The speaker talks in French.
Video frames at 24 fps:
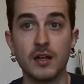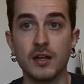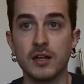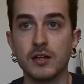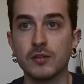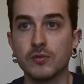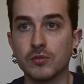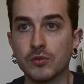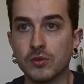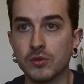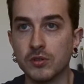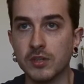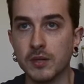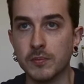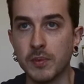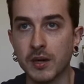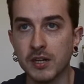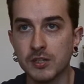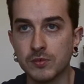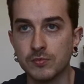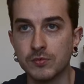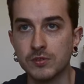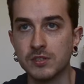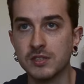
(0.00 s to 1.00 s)
Et donc au
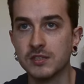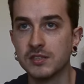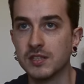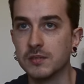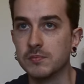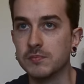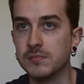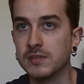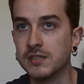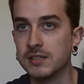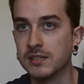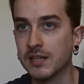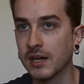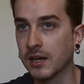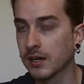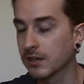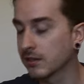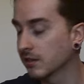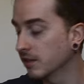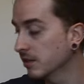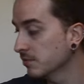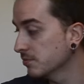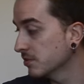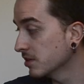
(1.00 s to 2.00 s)
départ, je me dis, c'est bizarre
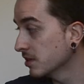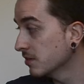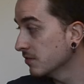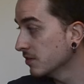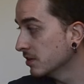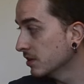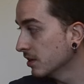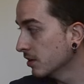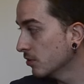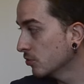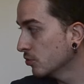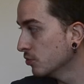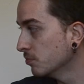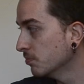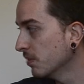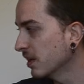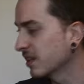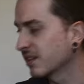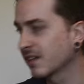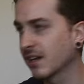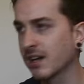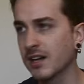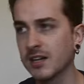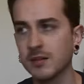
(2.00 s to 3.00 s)
quand même, j'ai évité le coup de
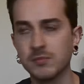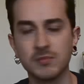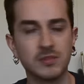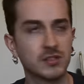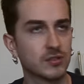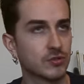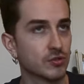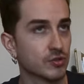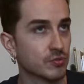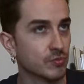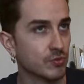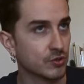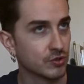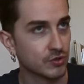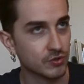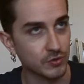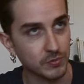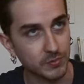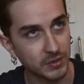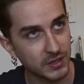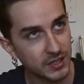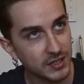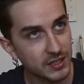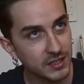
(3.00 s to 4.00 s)
matraque, mais est-ce que je me le suis
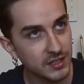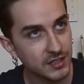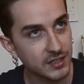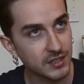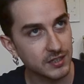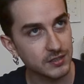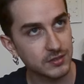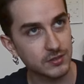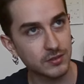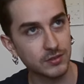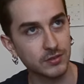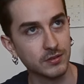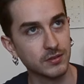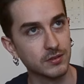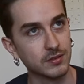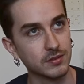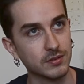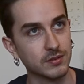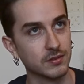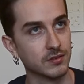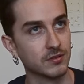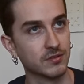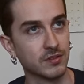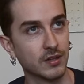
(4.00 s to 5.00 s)
pris Est-ce
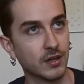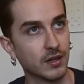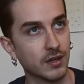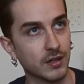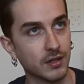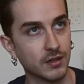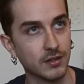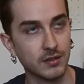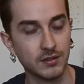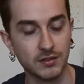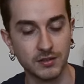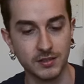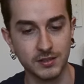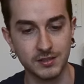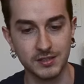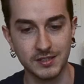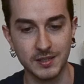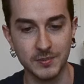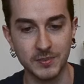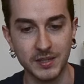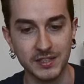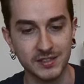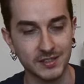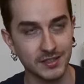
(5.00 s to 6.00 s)
que. Enfin, qu'est-ce qui
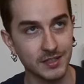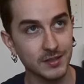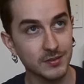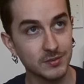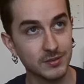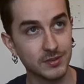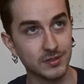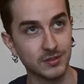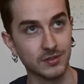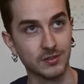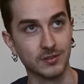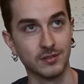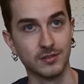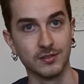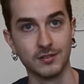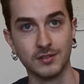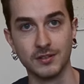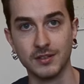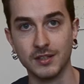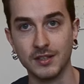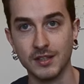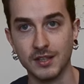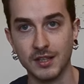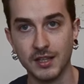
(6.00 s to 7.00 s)
s'est passé Puisque...
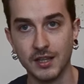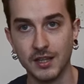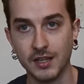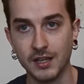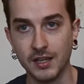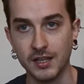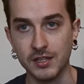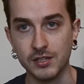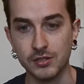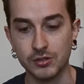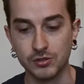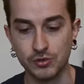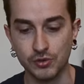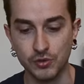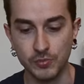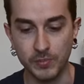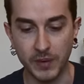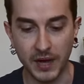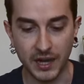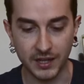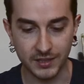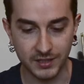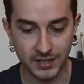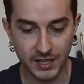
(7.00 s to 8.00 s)
Et je suis
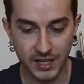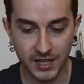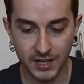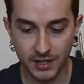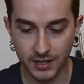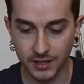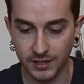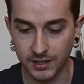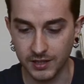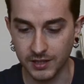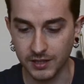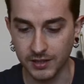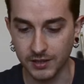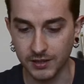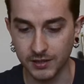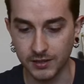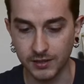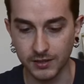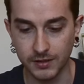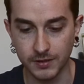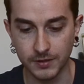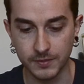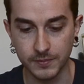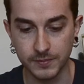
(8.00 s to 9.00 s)
par terre et,
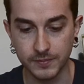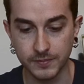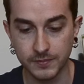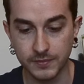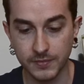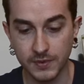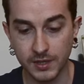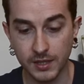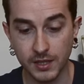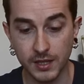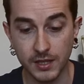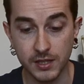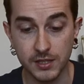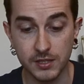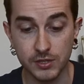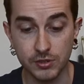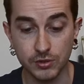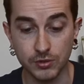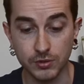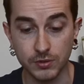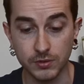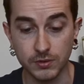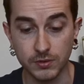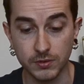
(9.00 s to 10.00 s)
euh,
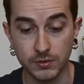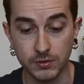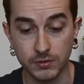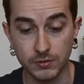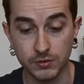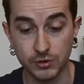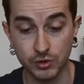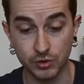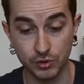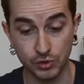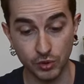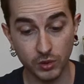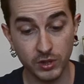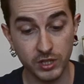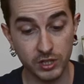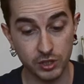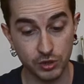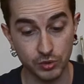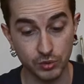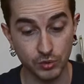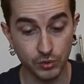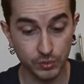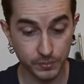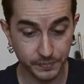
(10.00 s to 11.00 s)
je, suis sur les
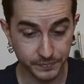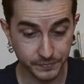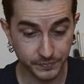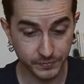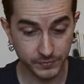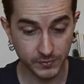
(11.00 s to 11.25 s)
genoux.